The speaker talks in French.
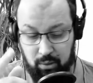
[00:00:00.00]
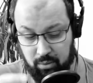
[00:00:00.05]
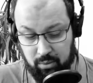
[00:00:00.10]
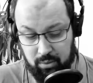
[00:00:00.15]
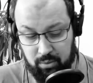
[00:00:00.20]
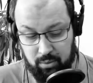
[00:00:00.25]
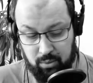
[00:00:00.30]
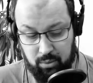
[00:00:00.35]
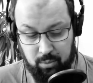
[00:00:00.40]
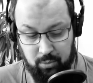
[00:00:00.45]

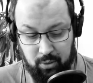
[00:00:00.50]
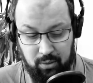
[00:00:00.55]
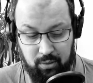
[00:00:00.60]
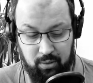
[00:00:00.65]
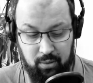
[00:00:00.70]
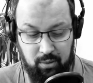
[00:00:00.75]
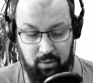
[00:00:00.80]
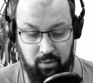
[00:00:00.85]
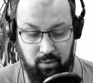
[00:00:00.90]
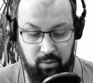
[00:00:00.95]
Excuse-moi,
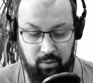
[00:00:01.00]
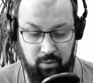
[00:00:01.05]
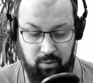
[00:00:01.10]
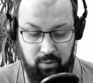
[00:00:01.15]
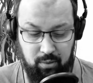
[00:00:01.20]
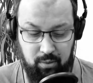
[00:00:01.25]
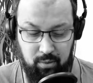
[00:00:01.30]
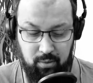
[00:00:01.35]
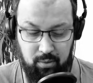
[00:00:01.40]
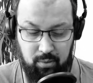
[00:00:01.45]

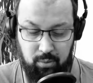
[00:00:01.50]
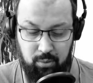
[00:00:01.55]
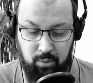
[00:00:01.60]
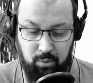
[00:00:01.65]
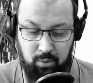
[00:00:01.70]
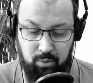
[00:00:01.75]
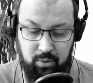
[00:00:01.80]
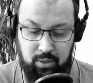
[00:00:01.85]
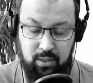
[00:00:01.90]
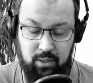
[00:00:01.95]
le
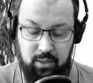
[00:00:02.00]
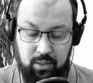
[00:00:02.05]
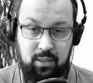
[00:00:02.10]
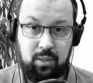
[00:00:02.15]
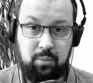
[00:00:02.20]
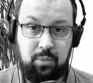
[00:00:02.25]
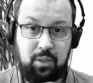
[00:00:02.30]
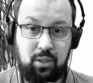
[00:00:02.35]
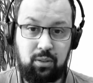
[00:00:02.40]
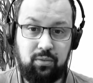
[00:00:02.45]
dit
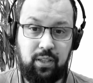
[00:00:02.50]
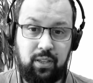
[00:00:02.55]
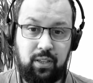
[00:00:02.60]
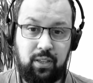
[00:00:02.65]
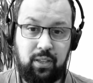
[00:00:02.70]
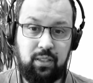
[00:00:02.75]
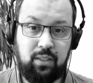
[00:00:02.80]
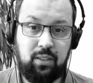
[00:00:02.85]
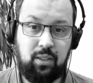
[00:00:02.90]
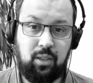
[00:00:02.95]
s'est mis en
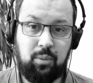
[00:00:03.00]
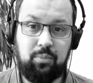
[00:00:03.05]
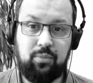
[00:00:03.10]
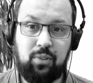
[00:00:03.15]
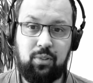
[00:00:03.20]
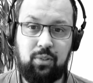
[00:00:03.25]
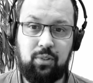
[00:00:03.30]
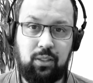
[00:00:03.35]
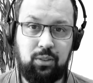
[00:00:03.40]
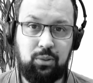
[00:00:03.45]
veille. Hop,
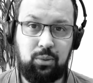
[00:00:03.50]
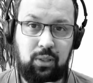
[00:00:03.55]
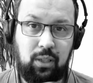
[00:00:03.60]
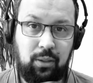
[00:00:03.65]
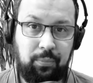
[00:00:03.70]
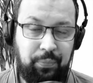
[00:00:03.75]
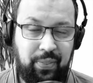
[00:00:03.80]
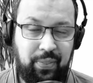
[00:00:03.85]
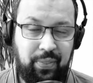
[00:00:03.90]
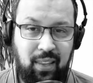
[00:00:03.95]
voilà, je suis là.
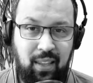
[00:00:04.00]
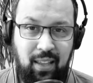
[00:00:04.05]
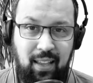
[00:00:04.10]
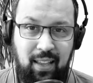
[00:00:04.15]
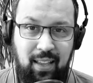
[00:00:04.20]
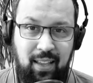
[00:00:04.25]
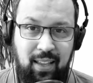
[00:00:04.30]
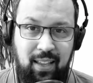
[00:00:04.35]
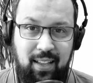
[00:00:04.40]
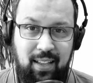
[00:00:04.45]

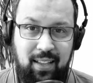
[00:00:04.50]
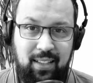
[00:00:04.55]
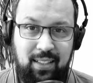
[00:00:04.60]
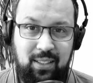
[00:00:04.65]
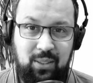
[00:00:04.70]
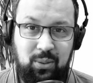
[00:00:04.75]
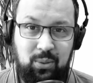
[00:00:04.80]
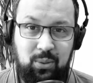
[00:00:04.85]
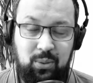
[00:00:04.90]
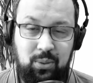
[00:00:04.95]

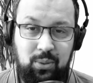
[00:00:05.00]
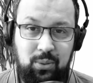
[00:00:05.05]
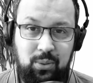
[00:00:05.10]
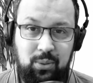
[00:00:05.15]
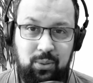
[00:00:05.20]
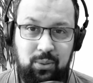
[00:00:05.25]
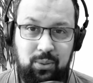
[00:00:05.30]
Donc euh,